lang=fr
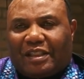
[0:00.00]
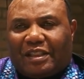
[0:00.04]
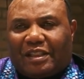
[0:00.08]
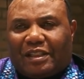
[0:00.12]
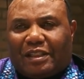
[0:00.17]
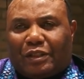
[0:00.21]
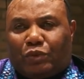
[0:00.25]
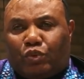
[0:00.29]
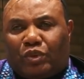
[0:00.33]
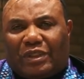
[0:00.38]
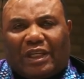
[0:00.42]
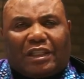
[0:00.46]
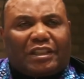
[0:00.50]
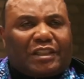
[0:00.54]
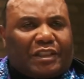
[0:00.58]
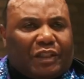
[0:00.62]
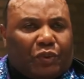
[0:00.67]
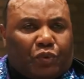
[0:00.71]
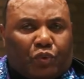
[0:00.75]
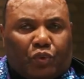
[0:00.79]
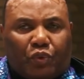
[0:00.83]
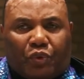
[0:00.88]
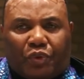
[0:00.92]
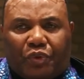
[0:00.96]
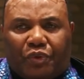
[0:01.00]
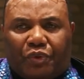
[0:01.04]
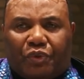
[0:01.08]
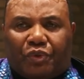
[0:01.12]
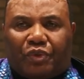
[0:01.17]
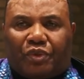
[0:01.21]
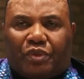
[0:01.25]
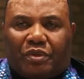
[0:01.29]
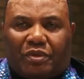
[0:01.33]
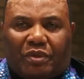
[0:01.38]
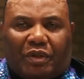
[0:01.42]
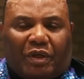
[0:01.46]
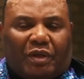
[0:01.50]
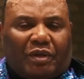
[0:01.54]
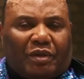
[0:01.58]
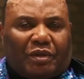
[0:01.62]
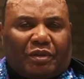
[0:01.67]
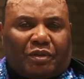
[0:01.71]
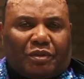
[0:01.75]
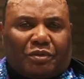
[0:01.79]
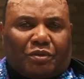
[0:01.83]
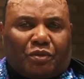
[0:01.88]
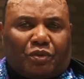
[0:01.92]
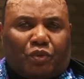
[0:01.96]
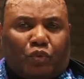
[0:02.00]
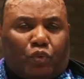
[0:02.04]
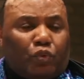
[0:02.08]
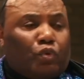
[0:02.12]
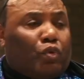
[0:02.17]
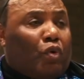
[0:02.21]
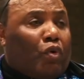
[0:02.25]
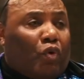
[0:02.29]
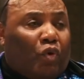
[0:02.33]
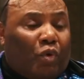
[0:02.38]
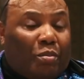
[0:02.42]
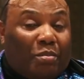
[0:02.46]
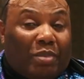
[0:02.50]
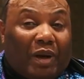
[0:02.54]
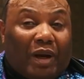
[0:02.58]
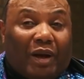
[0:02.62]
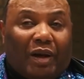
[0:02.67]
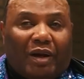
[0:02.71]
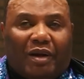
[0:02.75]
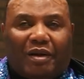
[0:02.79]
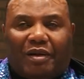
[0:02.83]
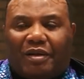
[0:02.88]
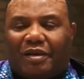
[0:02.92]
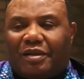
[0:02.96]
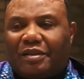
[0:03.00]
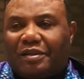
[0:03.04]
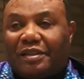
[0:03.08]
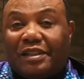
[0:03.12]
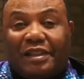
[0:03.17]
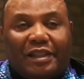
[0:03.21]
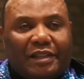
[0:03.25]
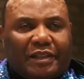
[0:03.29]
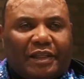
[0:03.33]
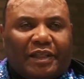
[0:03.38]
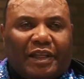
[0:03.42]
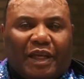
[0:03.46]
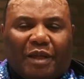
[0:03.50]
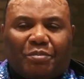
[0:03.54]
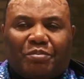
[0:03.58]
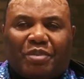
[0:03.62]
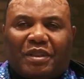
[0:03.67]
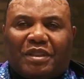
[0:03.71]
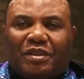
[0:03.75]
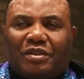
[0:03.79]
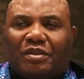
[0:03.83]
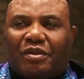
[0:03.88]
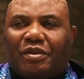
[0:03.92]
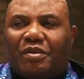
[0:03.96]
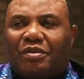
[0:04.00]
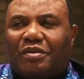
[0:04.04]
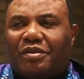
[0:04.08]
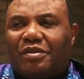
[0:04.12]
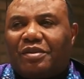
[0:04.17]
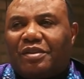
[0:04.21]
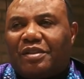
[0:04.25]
Il nous a secourus dans tous nos combats il était là présent,